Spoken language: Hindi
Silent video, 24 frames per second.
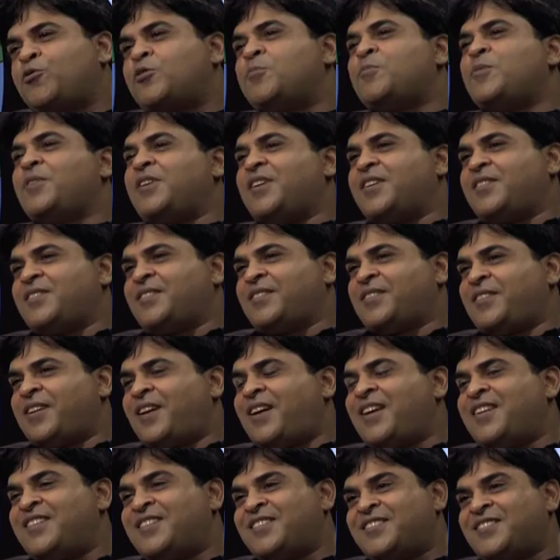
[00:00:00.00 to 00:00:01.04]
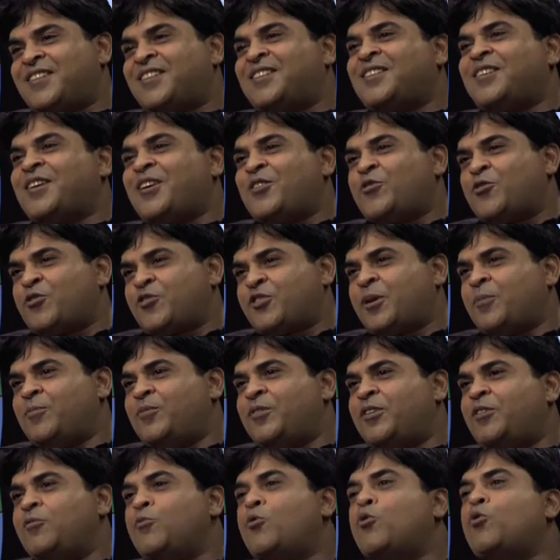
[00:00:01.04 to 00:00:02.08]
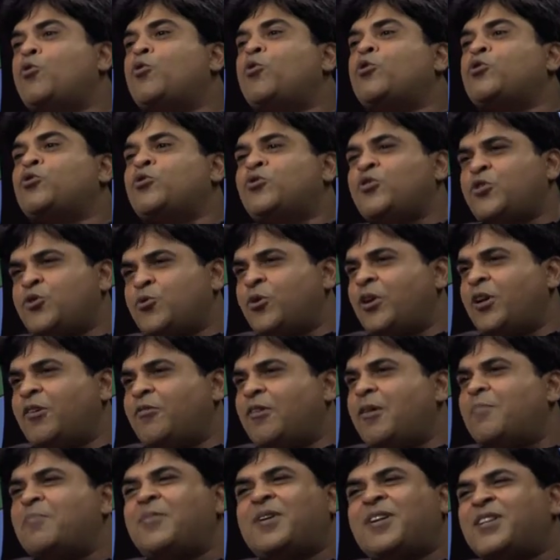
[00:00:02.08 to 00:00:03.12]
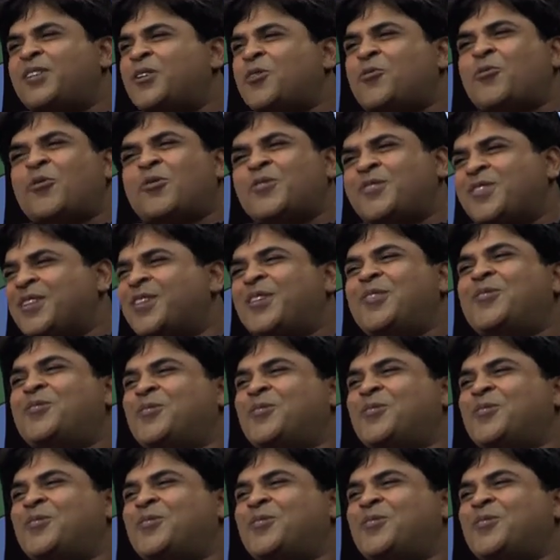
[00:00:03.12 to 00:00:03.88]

कुछ भी कर सकता है इज्जत का जो शब्द है वो औरतों से जुड़ा हुआ है मर्द की कोई इज्जत नहीं